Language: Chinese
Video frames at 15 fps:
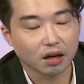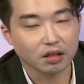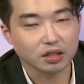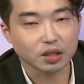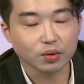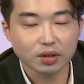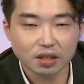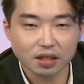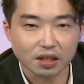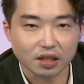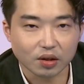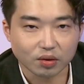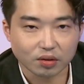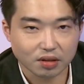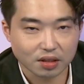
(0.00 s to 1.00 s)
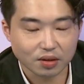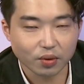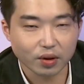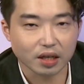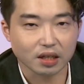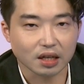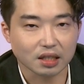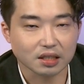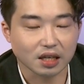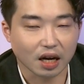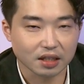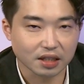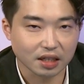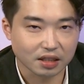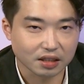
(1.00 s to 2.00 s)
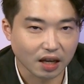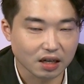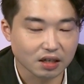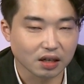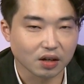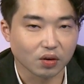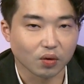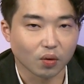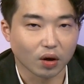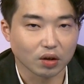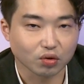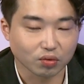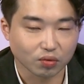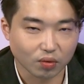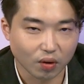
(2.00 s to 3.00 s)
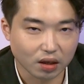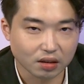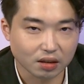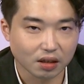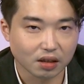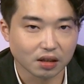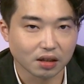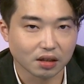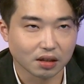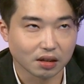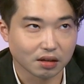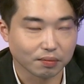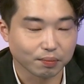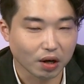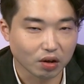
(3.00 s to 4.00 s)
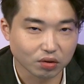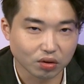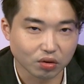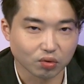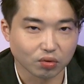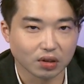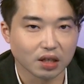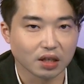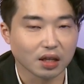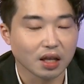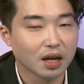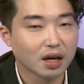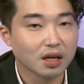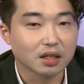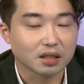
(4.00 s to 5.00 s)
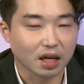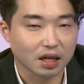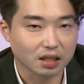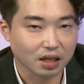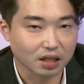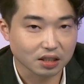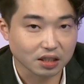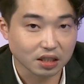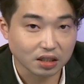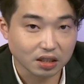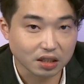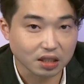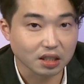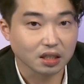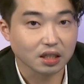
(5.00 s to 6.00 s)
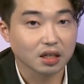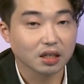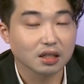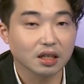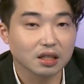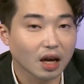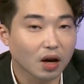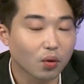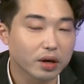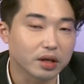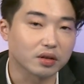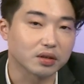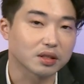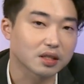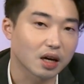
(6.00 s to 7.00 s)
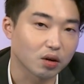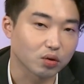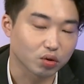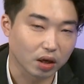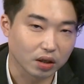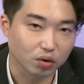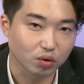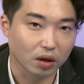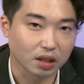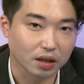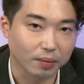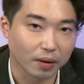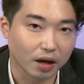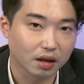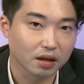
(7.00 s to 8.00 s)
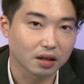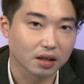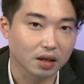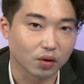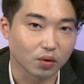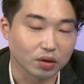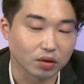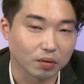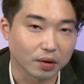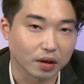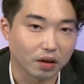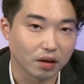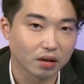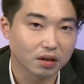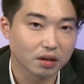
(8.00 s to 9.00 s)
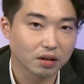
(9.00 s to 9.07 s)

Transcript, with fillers: 哦，请问这个柳思卫，他常年担任黄曙光的办公室主任，担任他的亲信，那他会有造船的专业吗？各位观众朋友，